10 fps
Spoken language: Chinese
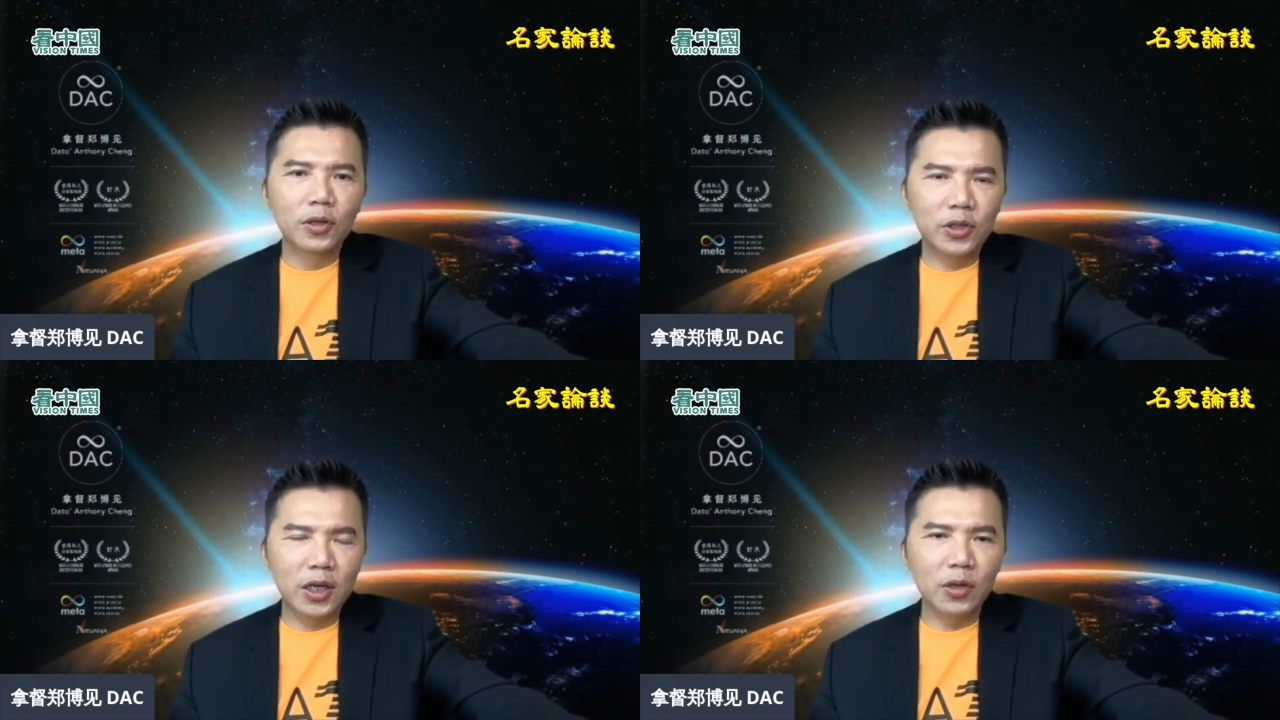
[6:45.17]

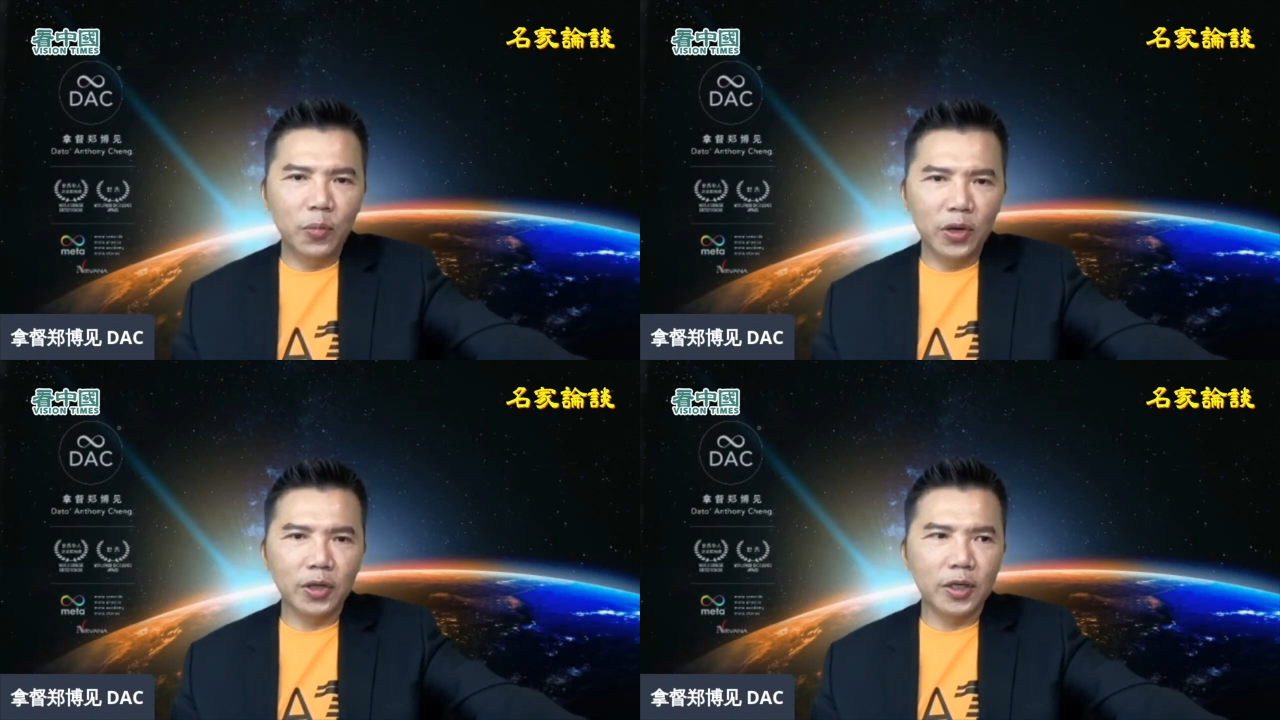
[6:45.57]
进入
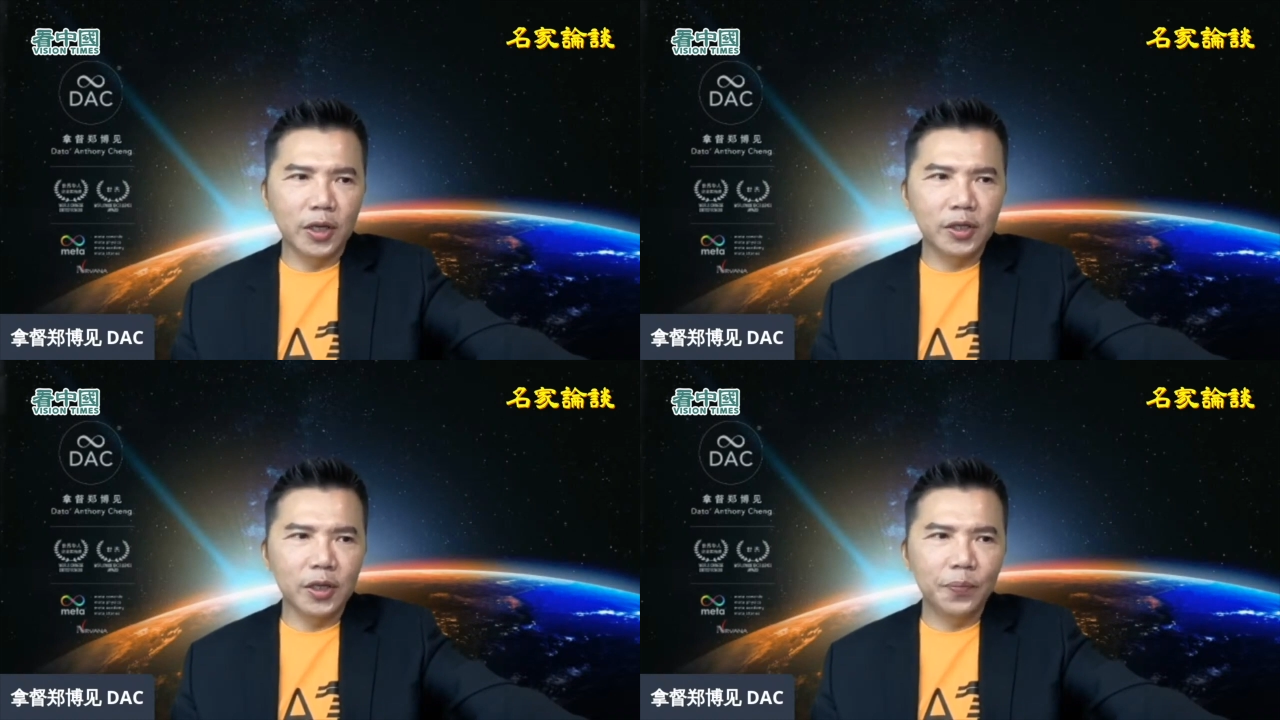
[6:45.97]
不了这个
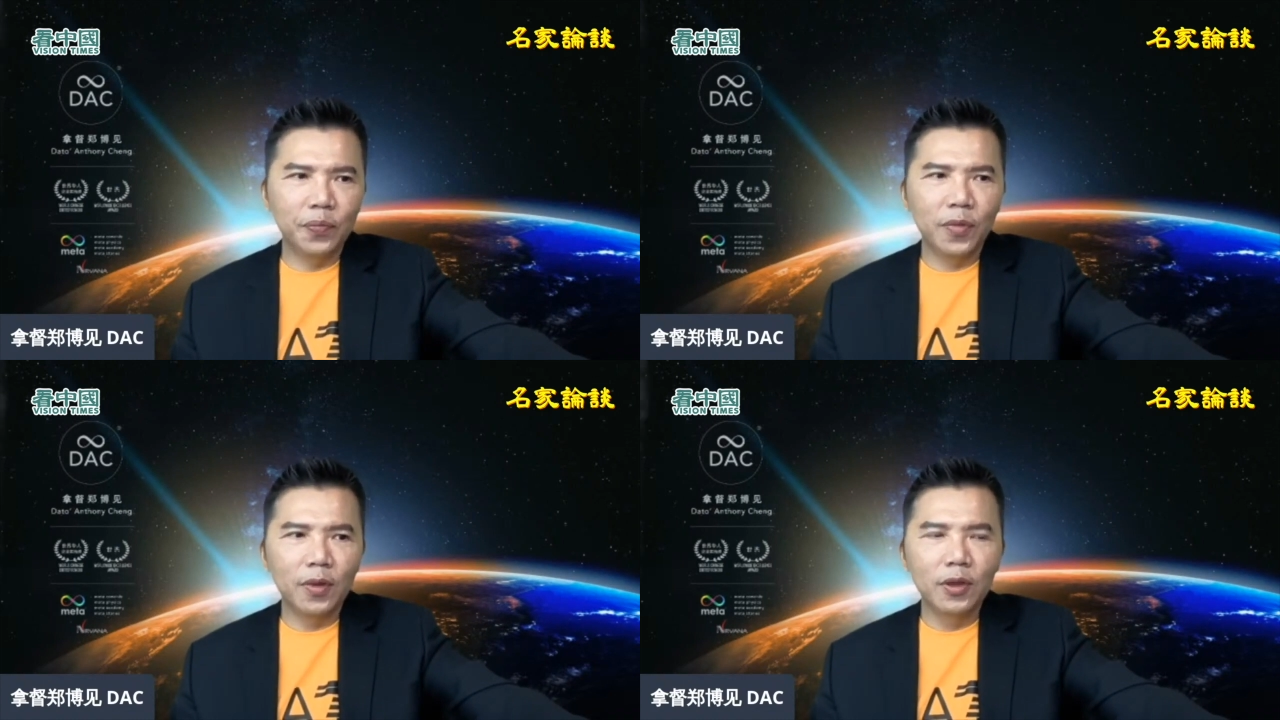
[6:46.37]
城市，
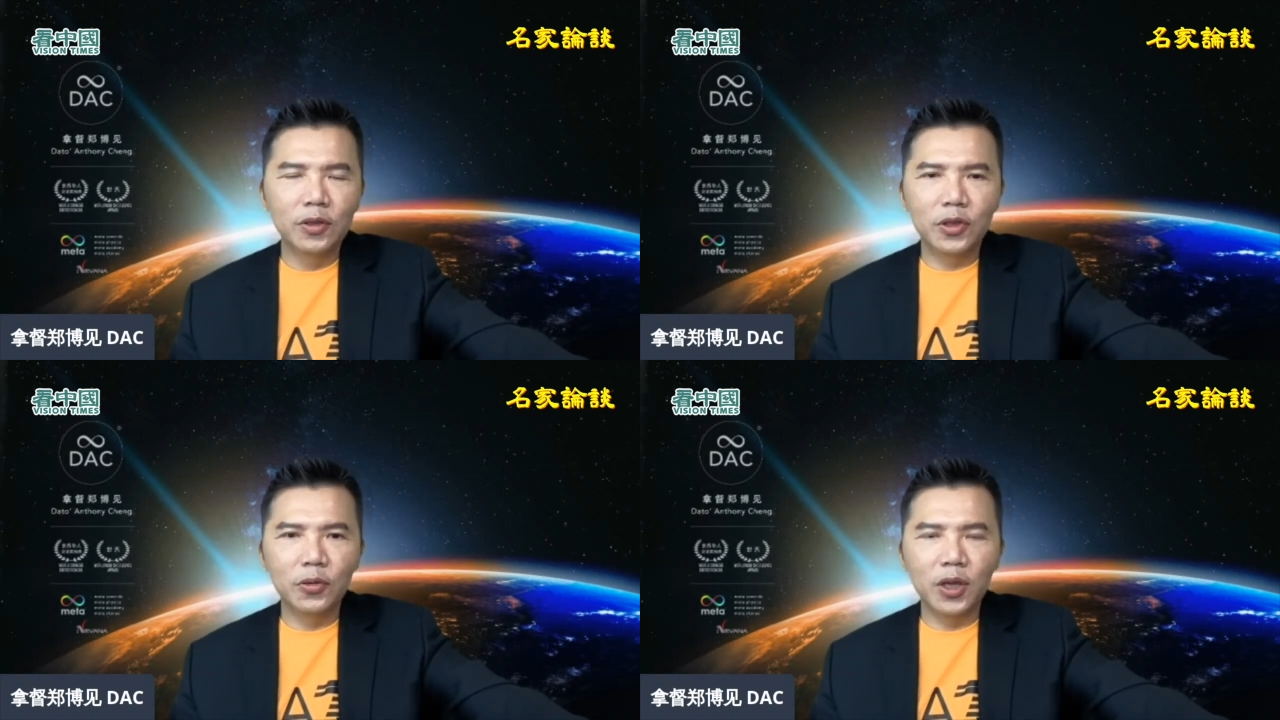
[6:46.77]

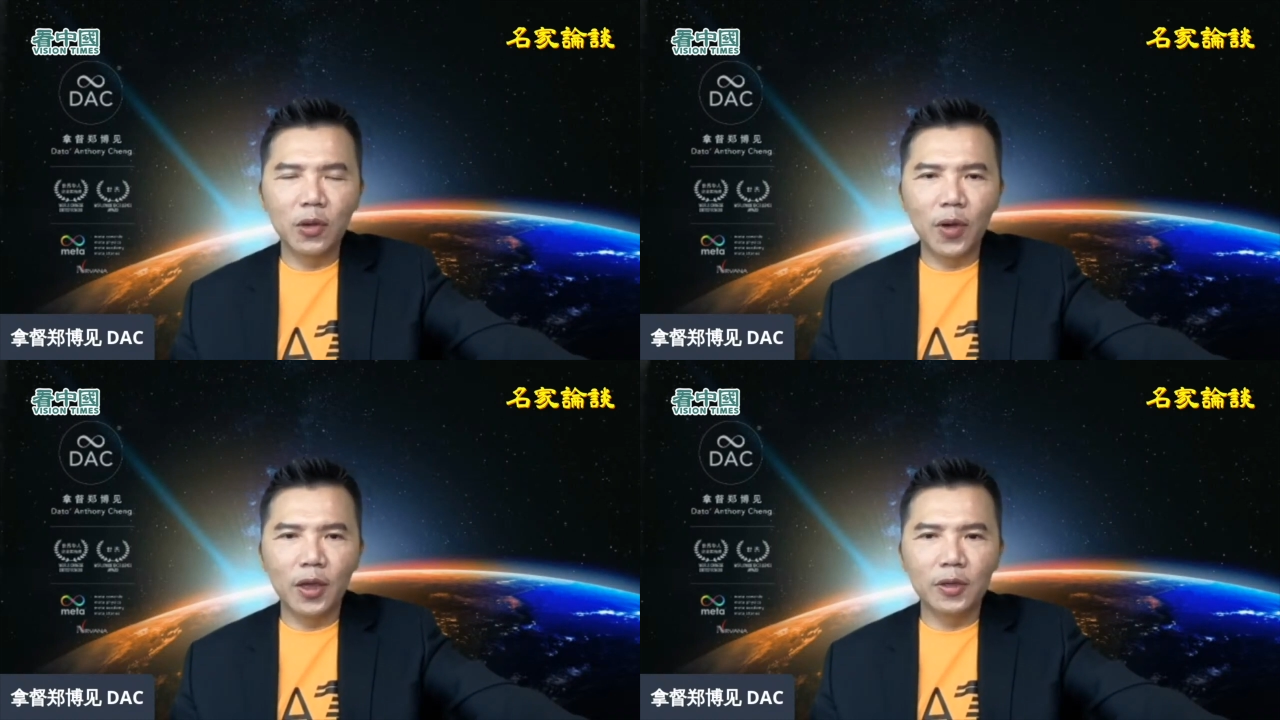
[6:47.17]
就
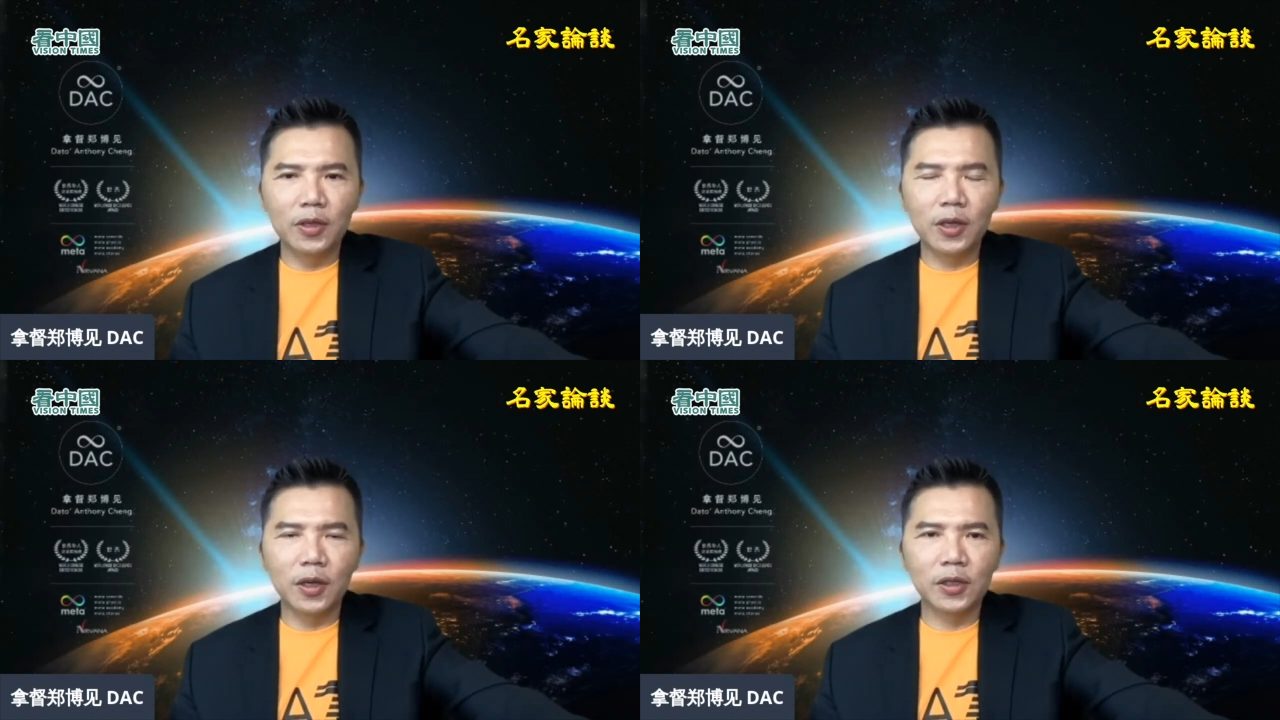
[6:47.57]
因为
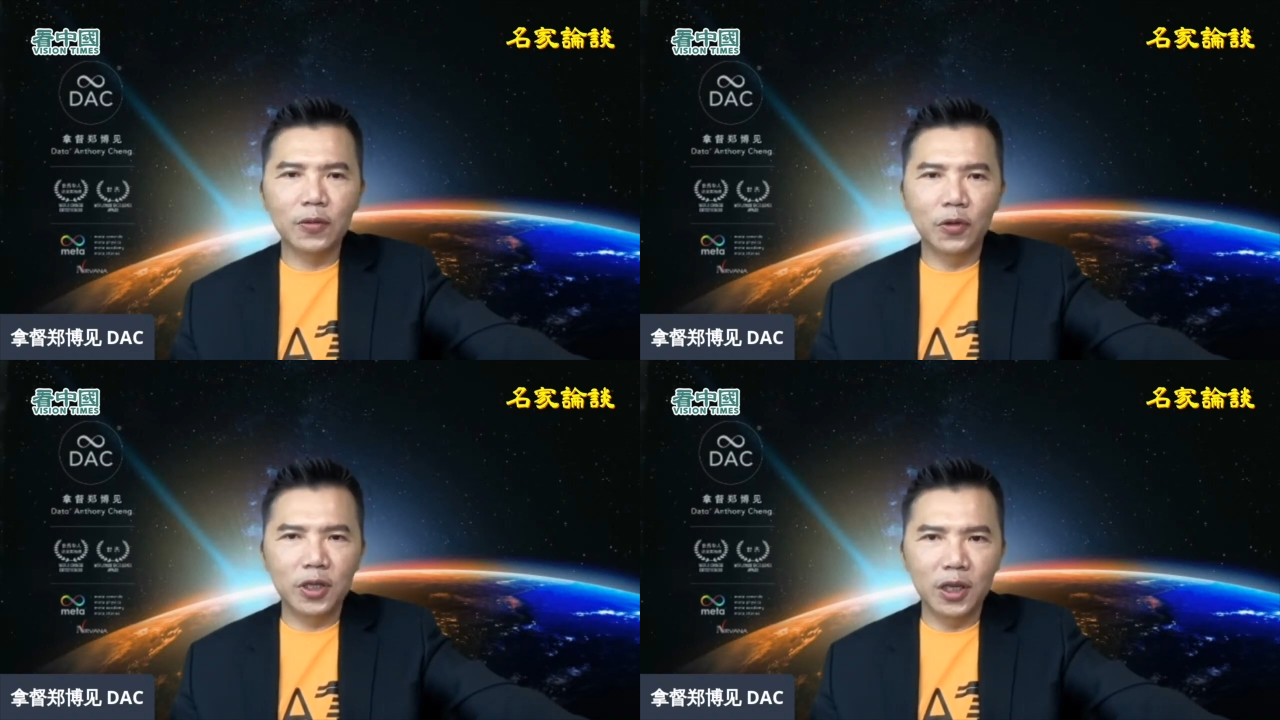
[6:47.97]
这个
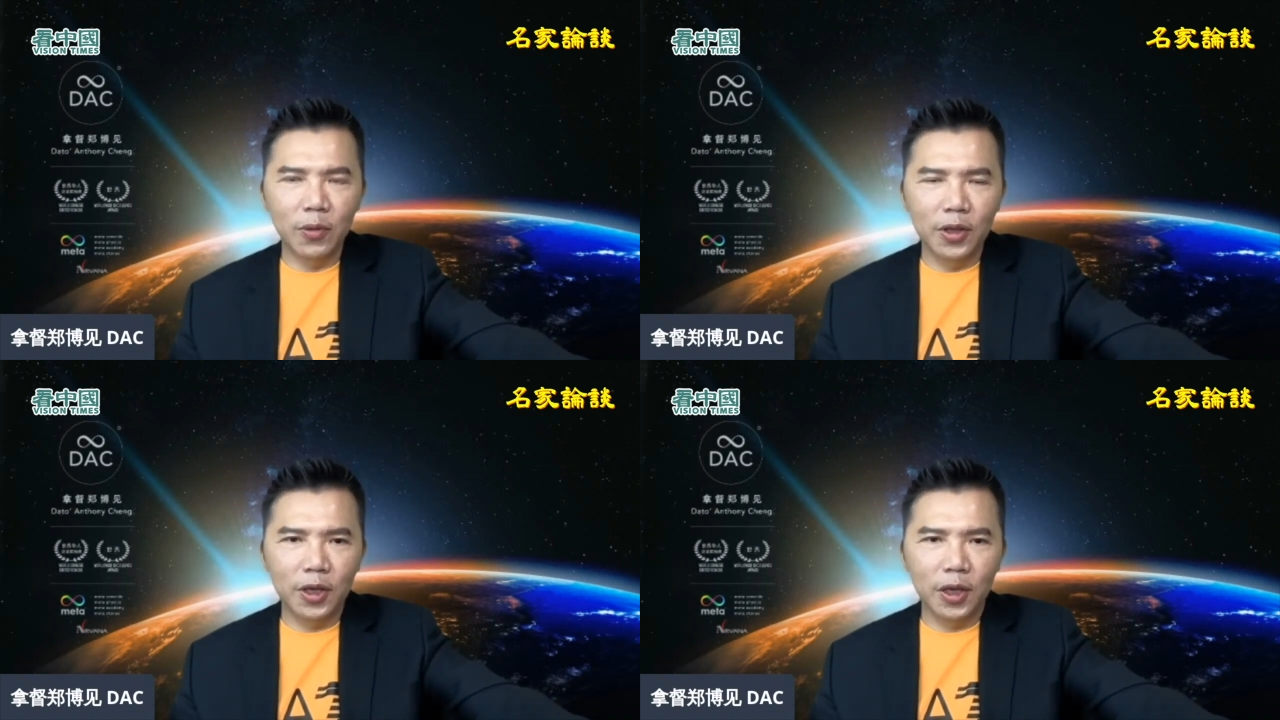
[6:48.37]
伺服器的
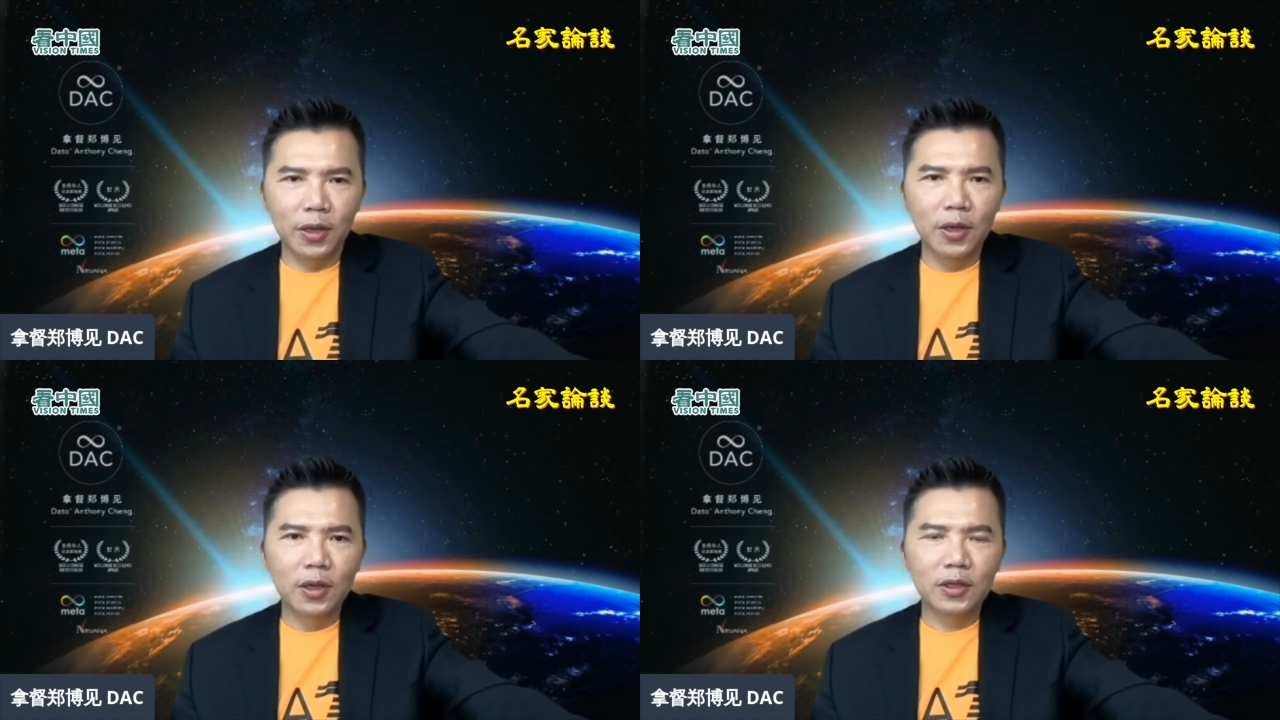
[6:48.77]
问题。